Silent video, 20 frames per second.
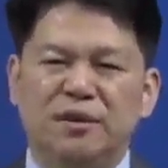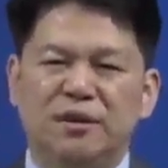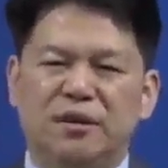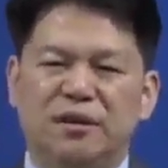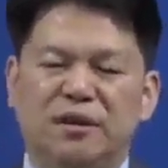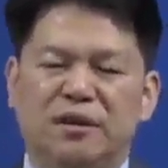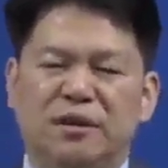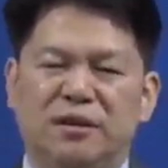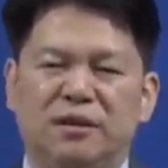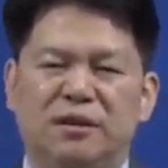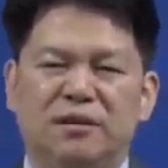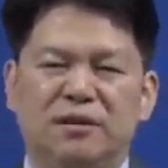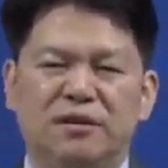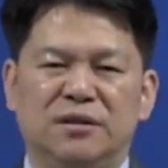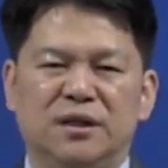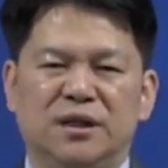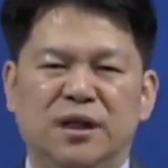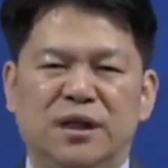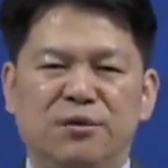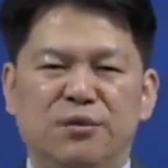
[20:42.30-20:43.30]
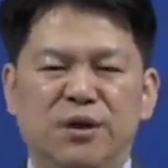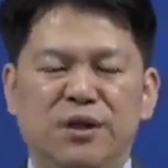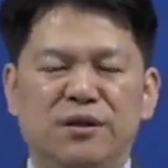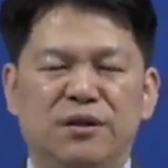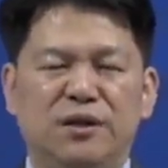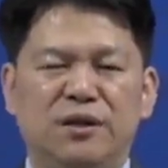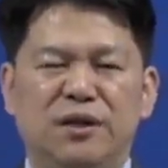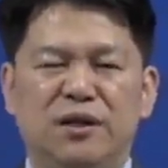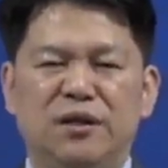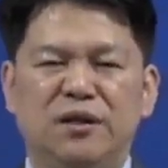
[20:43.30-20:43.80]
아, 이제
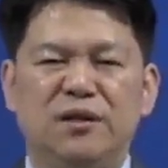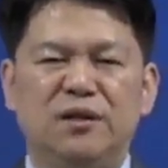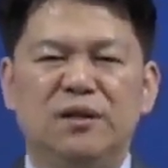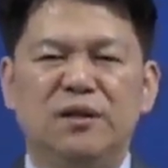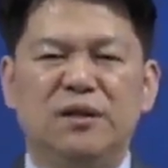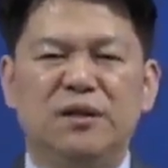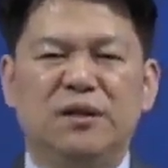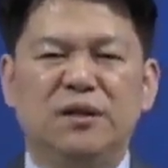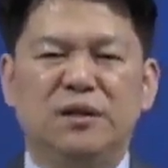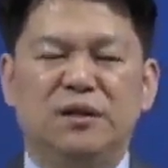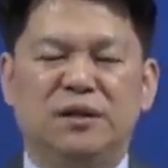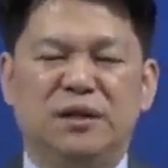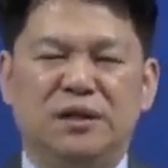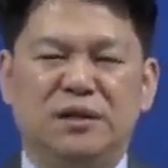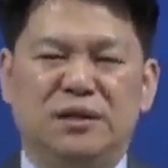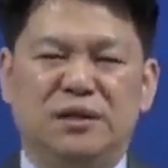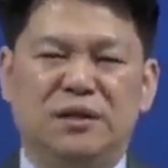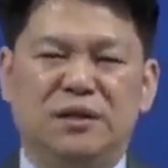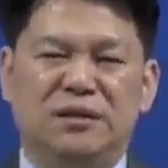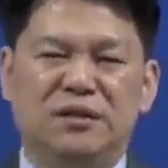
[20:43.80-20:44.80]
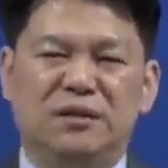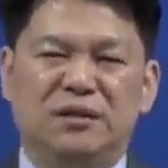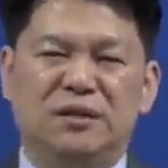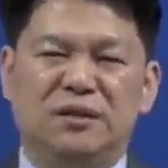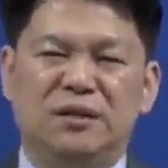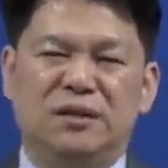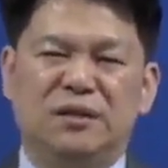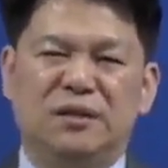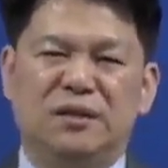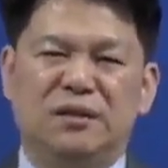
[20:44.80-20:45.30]
레위인들이 2만 아,
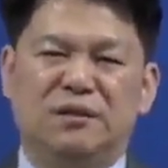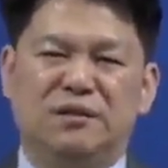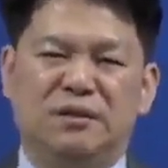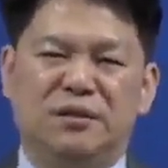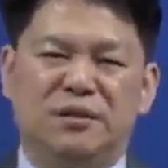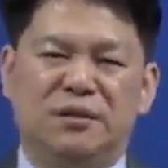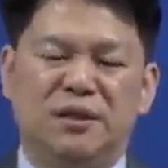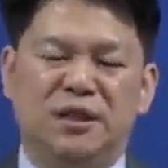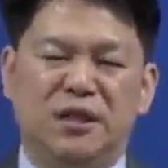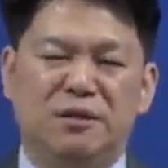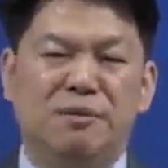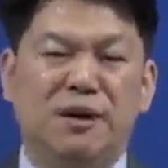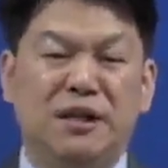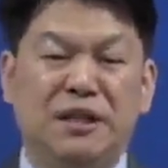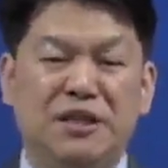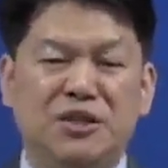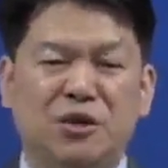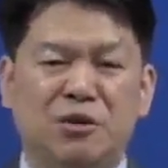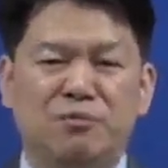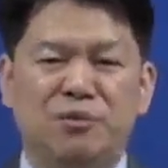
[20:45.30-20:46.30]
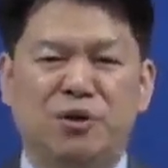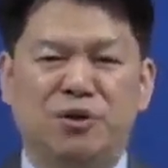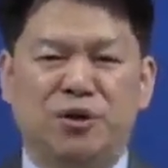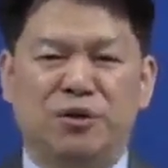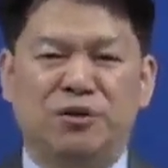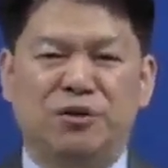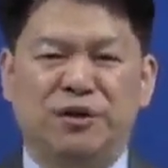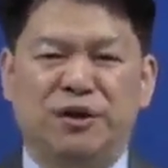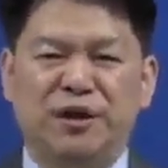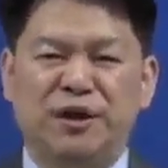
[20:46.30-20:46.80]
그 2천
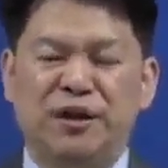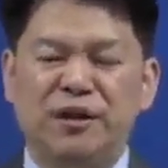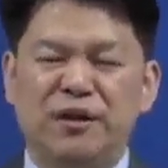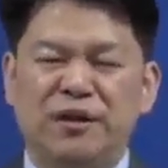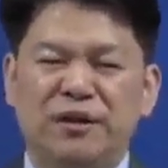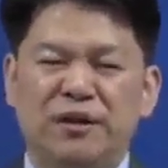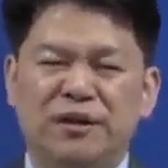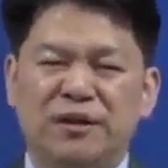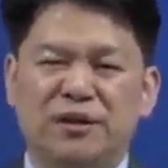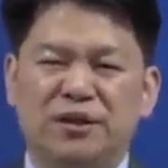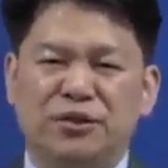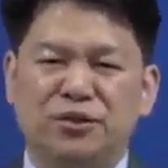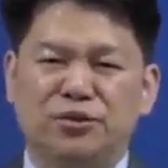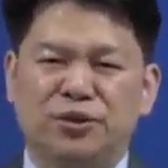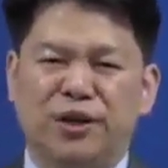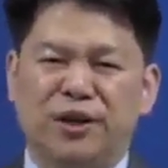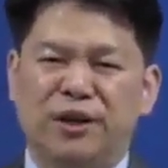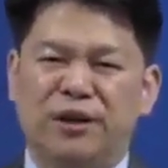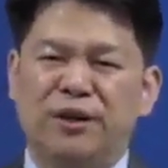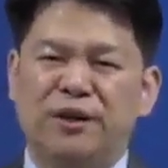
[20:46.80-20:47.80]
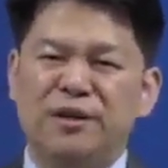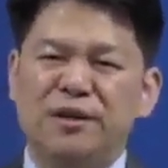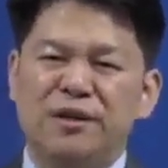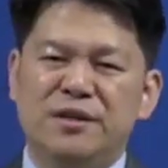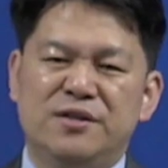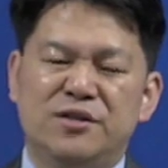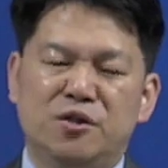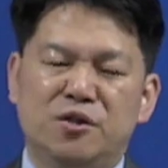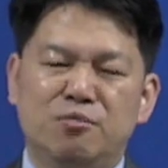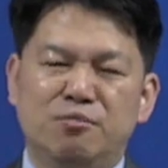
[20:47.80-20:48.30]
명이었는데 그 중에
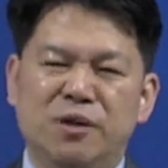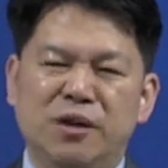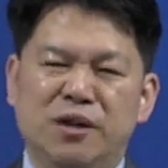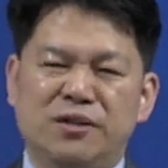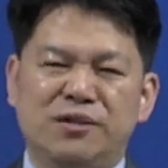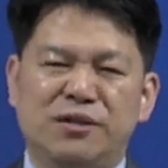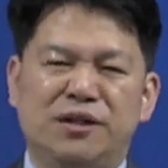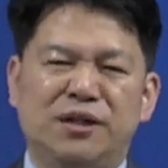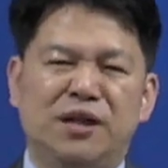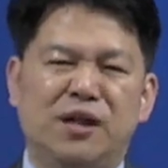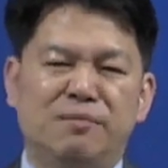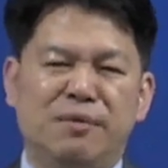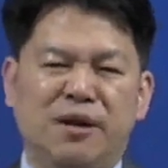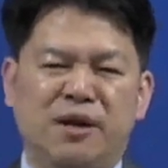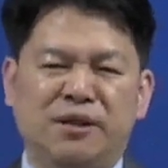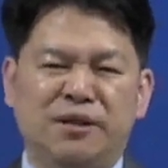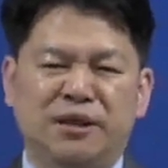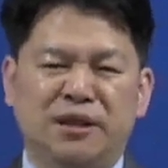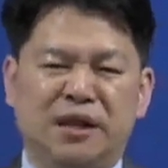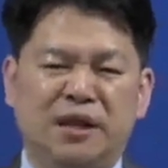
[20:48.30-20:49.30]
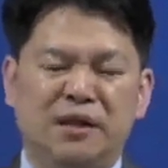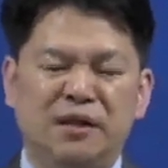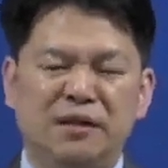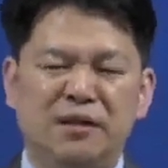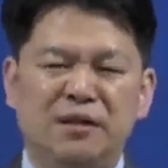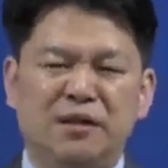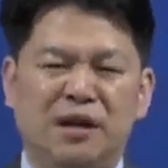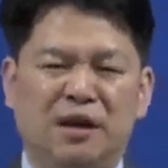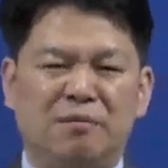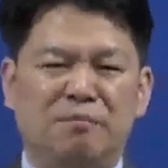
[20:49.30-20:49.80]
성막에서 일할 만한 자가
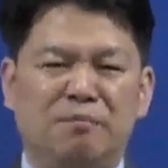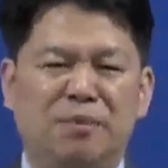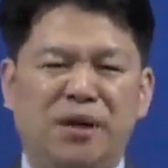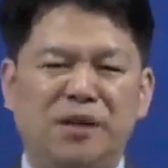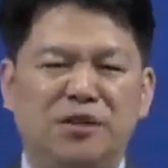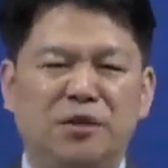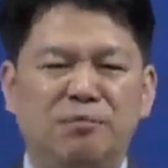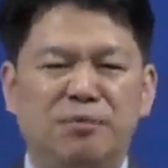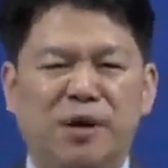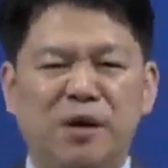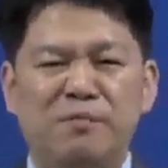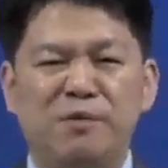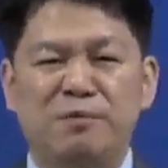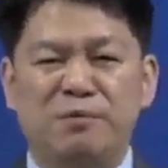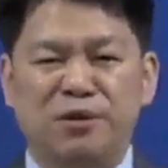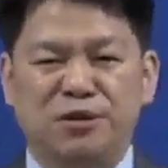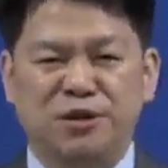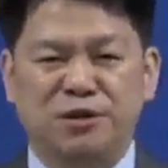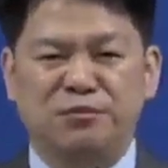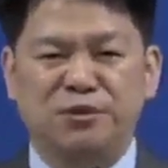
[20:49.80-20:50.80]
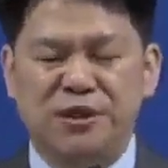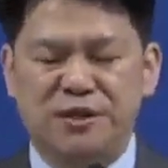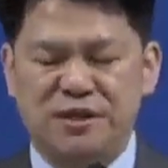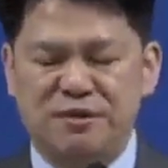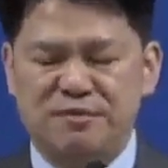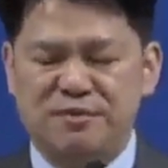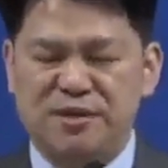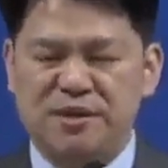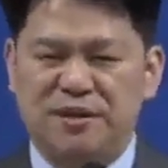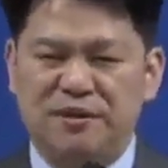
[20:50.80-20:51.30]
한 8,800명쯤
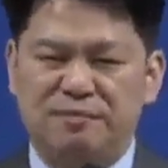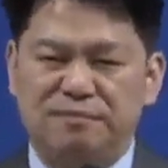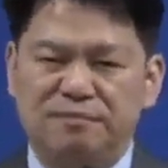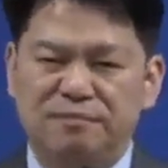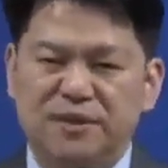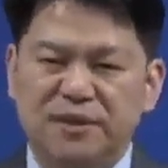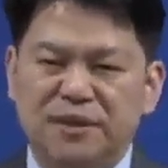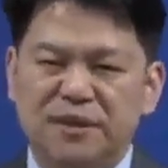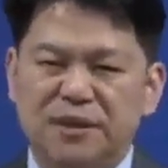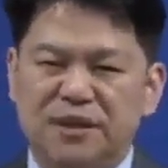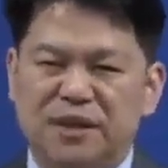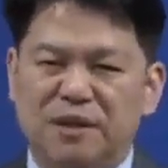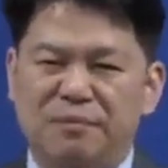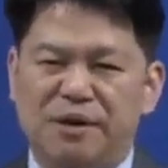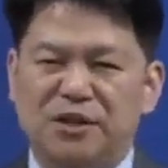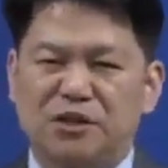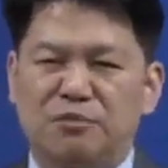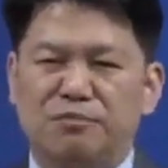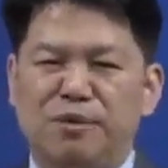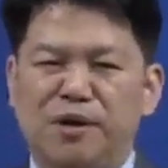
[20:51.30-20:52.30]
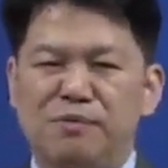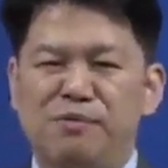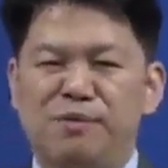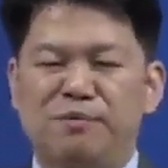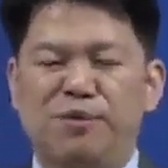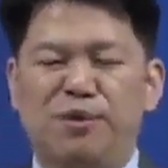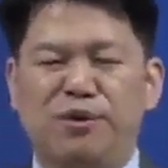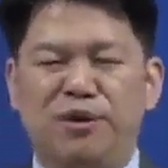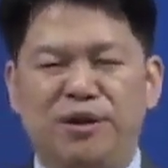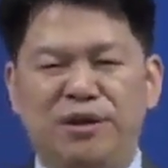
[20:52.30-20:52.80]
됐습니다.
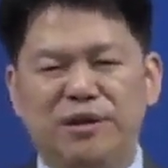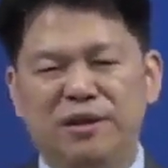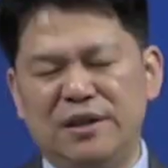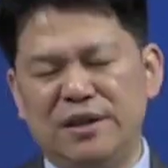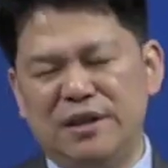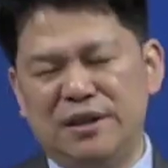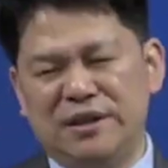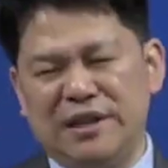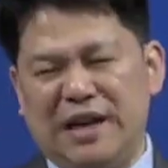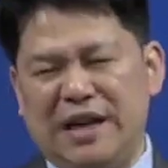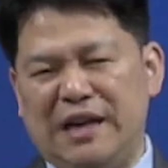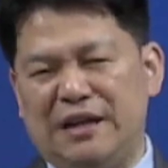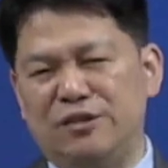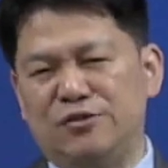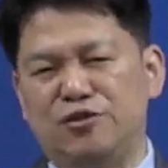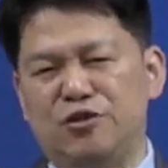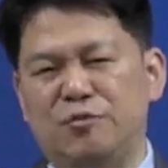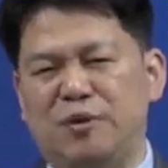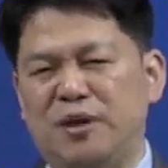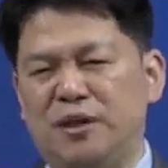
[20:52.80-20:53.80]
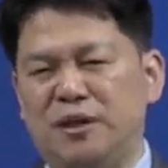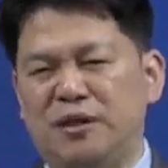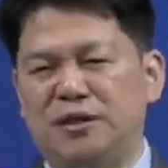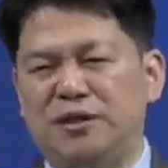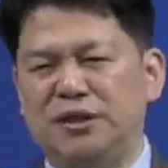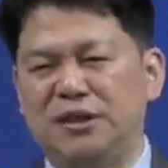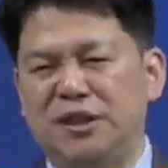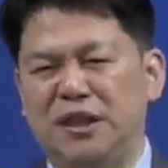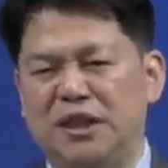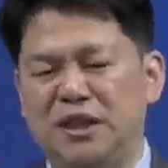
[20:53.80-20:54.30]
8,800명이 다 안수를
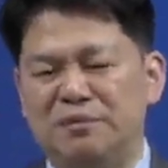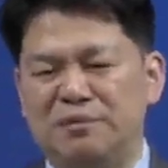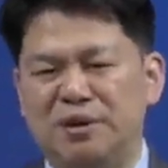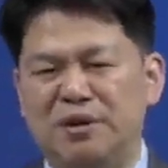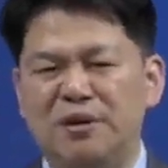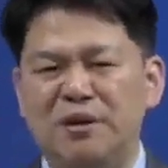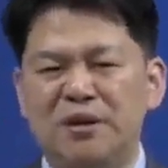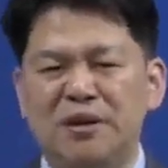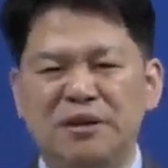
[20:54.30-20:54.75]
받았는지 아니면